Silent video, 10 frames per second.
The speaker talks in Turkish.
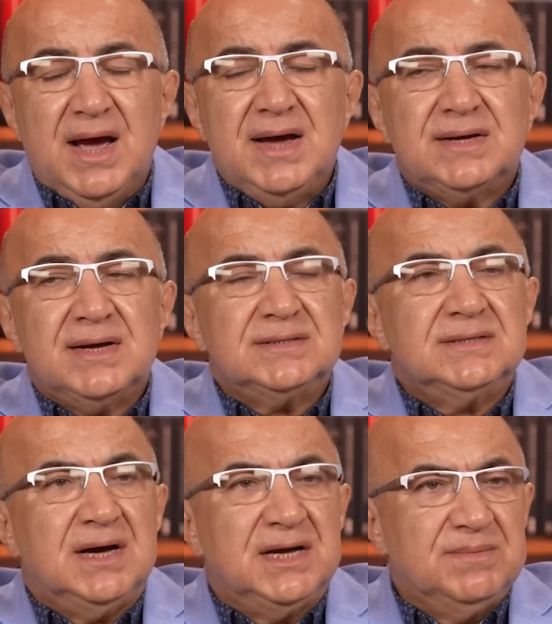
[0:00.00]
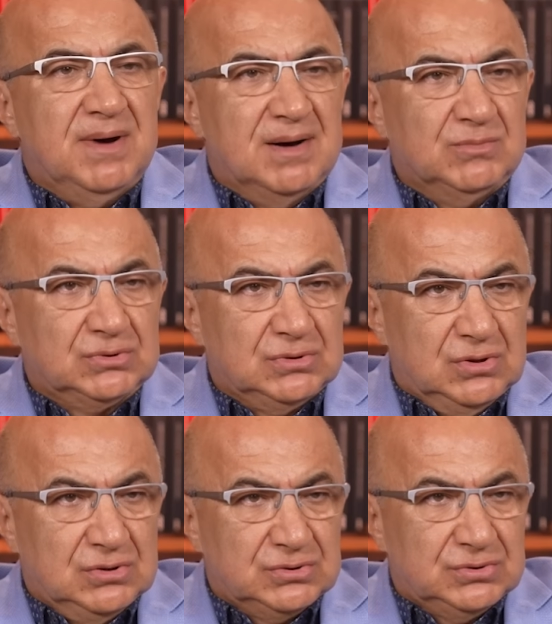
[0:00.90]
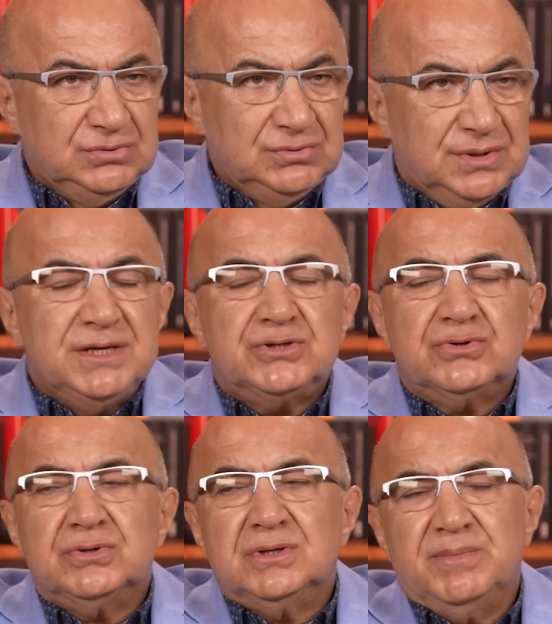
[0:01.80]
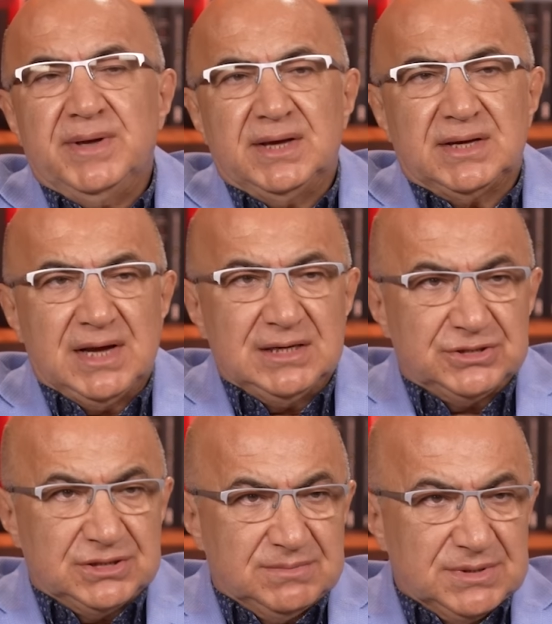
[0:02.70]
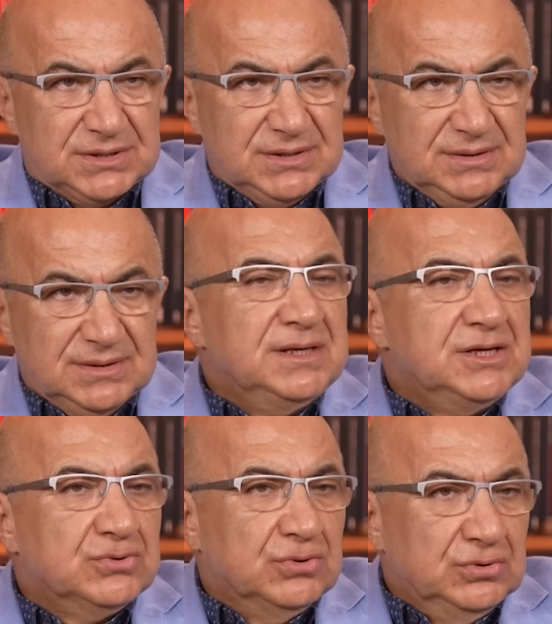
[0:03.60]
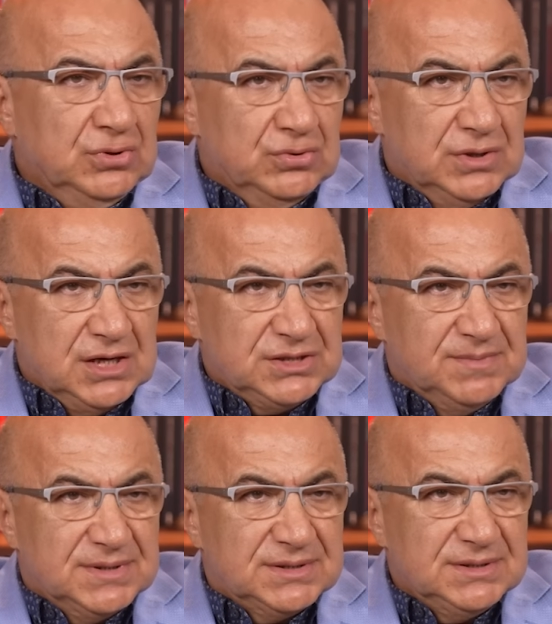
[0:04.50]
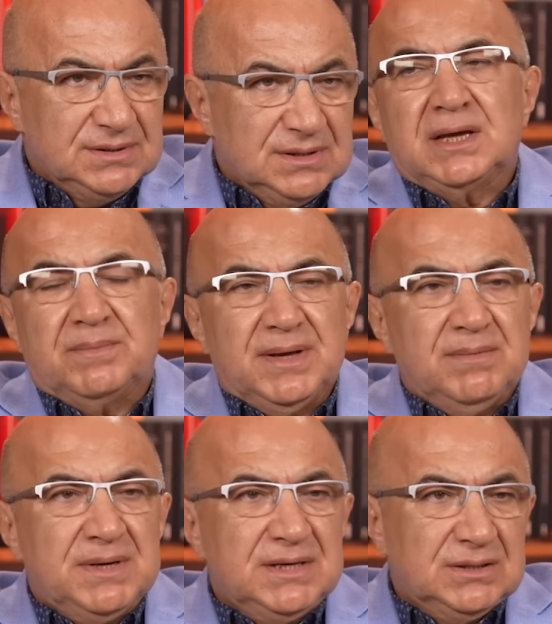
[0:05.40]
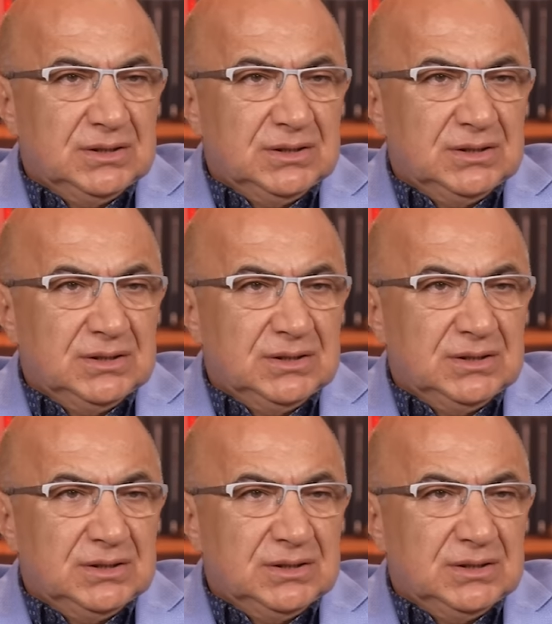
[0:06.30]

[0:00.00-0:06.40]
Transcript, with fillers: Herkes daima mutlu olsun. Hiç önüne bir engel çıkmasın. Hiç onunla uğraşmasın gibi bir